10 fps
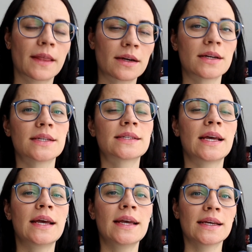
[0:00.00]

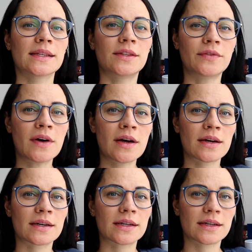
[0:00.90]
раз.
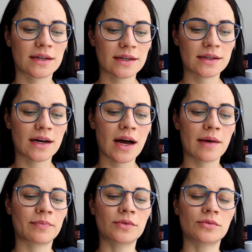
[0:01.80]
Два,
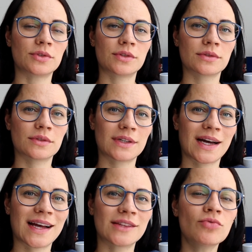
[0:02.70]
капнуть
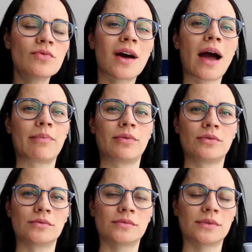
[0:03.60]
одну каплю